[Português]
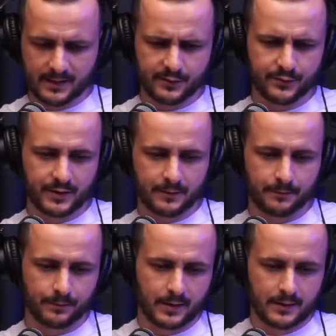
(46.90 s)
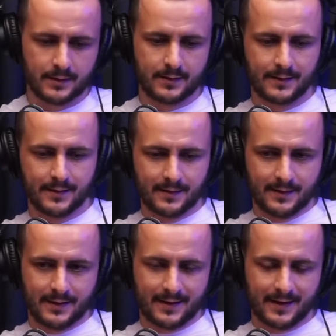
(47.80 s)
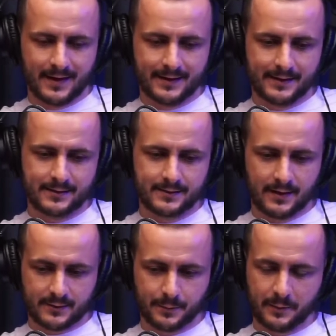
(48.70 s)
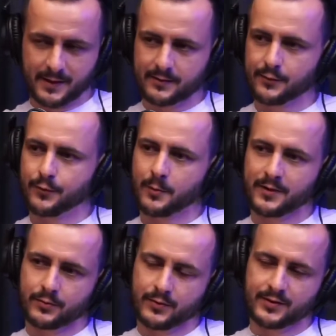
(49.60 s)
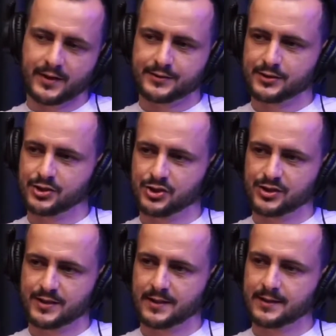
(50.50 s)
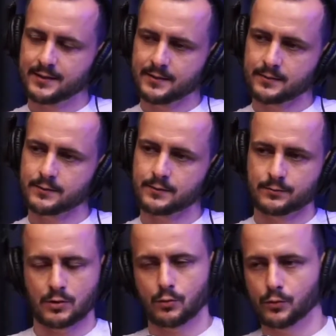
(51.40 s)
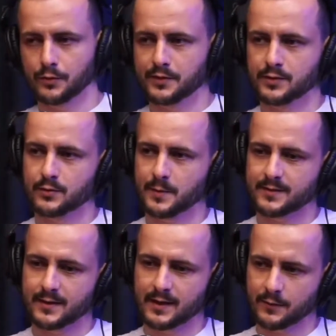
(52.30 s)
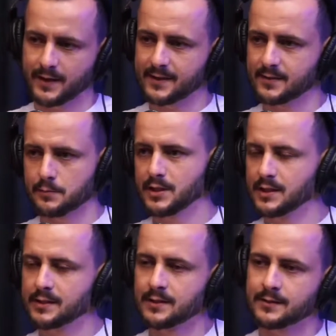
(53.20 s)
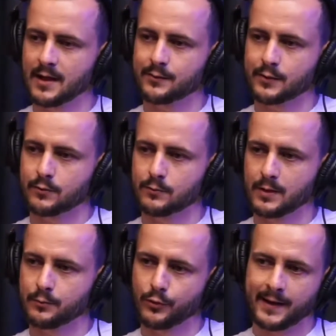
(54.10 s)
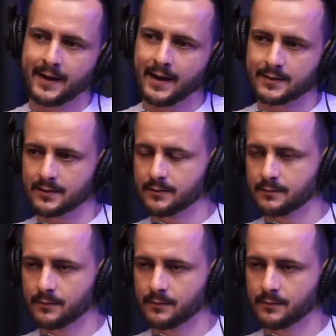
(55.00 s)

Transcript: Enfim, aí as primeiras informações que a gente tinha ali, alguns vizinhos passaram, é que essa menina andava com uma molecada